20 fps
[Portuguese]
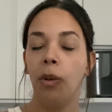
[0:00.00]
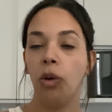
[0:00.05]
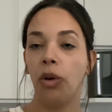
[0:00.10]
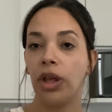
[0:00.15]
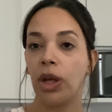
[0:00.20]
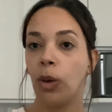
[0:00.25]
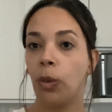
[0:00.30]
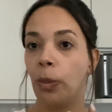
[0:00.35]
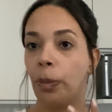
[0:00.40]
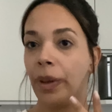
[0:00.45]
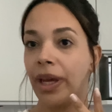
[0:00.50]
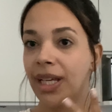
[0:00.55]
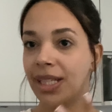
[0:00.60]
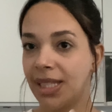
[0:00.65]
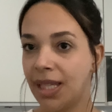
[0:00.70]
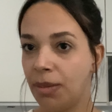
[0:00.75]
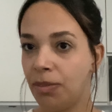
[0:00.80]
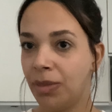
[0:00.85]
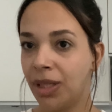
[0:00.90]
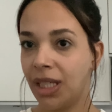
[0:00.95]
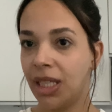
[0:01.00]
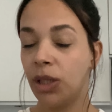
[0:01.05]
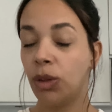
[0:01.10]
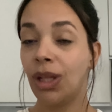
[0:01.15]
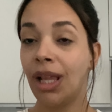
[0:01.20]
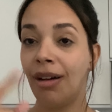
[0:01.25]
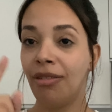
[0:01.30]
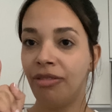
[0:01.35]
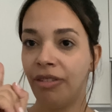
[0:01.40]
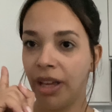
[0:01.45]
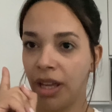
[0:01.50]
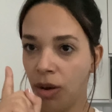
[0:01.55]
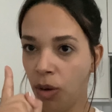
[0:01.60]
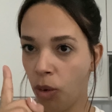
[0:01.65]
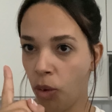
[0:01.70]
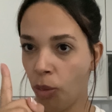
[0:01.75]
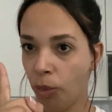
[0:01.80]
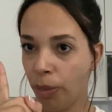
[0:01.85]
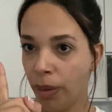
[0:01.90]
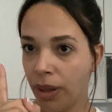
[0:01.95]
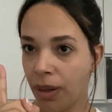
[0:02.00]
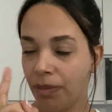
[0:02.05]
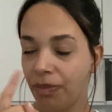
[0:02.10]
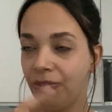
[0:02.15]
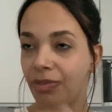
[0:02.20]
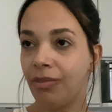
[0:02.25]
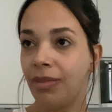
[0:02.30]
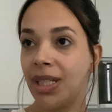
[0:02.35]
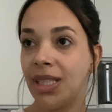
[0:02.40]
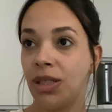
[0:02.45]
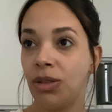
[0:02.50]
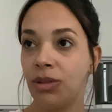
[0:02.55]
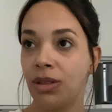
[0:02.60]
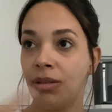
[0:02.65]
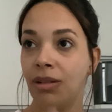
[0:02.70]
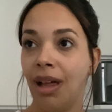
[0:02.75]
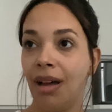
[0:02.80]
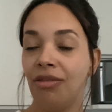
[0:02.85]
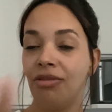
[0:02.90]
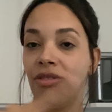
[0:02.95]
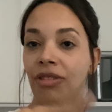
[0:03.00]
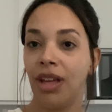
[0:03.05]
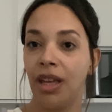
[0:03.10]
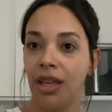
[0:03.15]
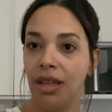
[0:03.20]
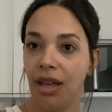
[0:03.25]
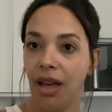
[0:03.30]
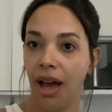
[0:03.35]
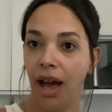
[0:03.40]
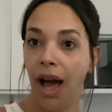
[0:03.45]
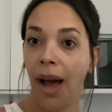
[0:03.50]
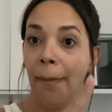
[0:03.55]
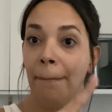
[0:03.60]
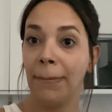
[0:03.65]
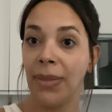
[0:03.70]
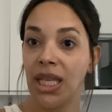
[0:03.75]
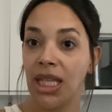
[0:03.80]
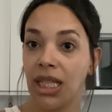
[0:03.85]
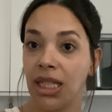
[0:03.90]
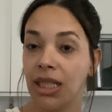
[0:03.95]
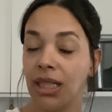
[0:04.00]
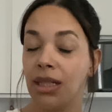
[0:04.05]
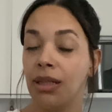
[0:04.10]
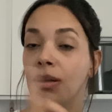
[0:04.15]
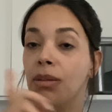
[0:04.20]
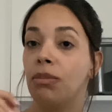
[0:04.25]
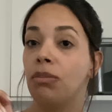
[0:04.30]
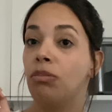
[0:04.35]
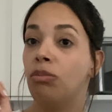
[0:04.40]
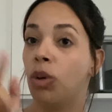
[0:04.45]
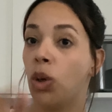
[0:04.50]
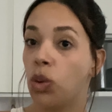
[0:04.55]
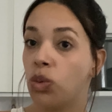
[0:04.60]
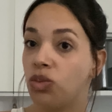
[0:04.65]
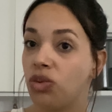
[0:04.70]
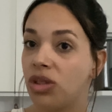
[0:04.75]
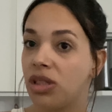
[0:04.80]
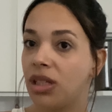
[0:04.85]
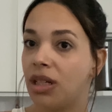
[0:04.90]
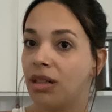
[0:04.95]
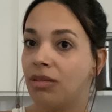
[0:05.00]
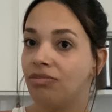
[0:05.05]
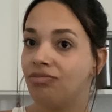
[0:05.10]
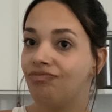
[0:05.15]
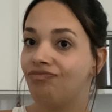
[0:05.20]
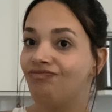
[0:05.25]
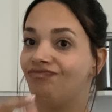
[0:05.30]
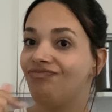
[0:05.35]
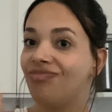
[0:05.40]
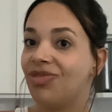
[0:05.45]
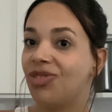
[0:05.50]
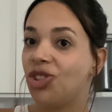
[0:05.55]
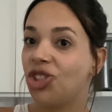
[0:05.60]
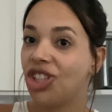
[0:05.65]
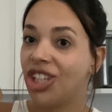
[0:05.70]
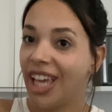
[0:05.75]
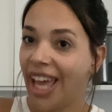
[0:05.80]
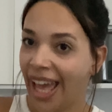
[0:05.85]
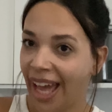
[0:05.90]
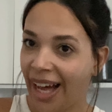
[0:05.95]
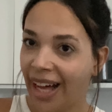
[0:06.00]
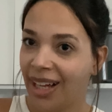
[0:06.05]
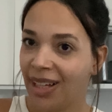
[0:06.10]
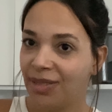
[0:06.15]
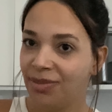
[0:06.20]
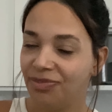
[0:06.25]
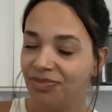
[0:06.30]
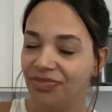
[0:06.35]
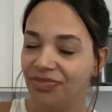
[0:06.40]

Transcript: porque eu percebi que eu lavei roupa, mas eu não lavei a minha bolsa de guerra,